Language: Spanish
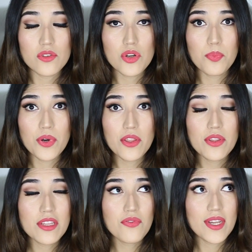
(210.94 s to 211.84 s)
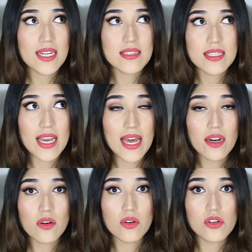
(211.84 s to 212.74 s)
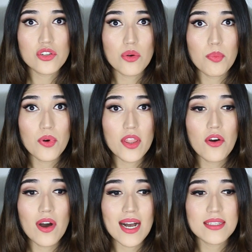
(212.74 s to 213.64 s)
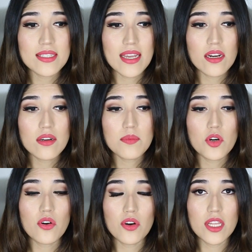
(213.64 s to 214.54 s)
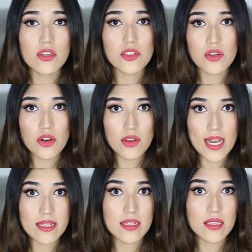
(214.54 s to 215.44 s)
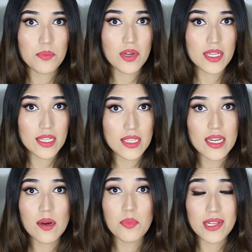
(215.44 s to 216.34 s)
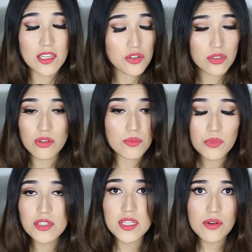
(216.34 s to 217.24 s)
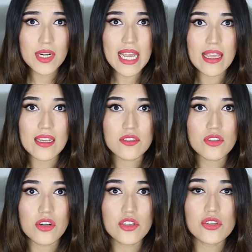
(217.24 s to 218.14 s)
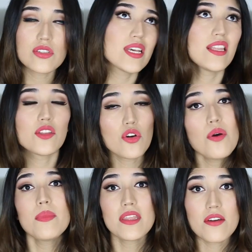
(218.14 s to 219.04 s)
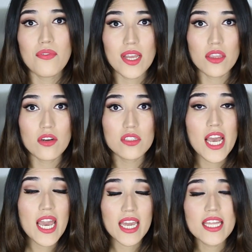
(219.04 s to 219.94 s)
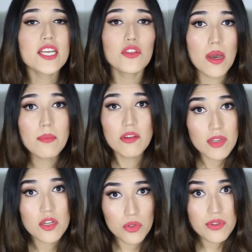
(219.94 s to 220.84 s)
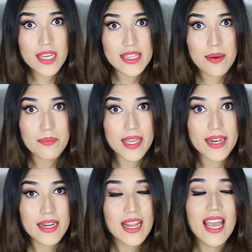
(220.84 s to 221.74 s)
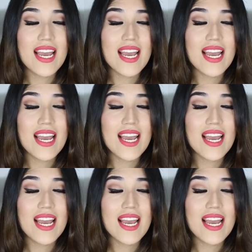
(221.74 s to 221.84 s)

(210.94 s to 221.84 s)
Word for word: yo puedo diferenciar o yo puedo hacer como oídos sordos a ese tipo de críticas porque yo estoy muy segura de quién soy, yo sé de todos mis defectos y de todas mis virtudes también.